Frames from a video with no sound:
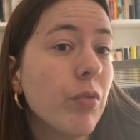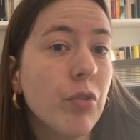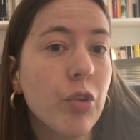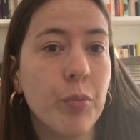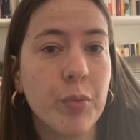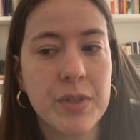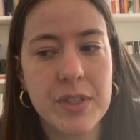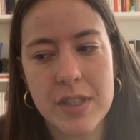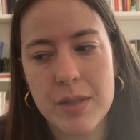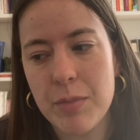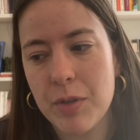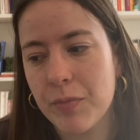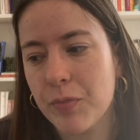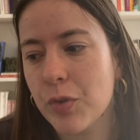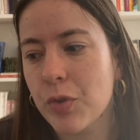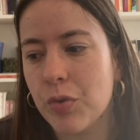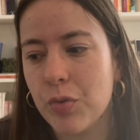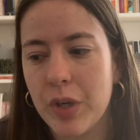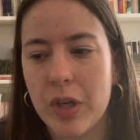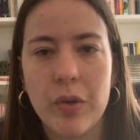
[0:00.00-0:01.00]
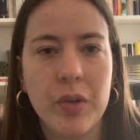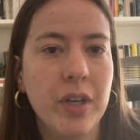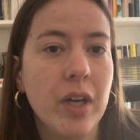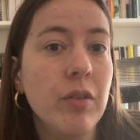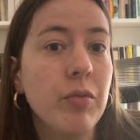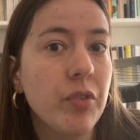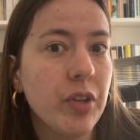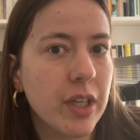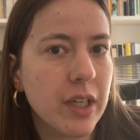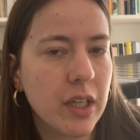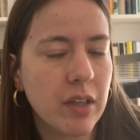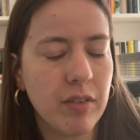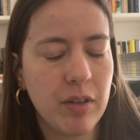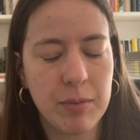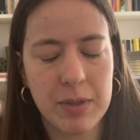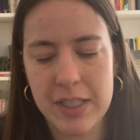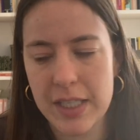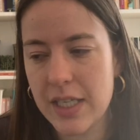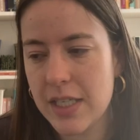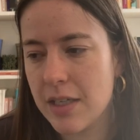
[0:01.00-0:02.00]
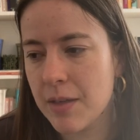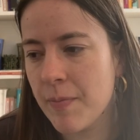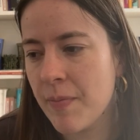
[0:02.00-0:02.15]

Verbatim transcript: c'est possible, que celui avec lequel vous écrivez le message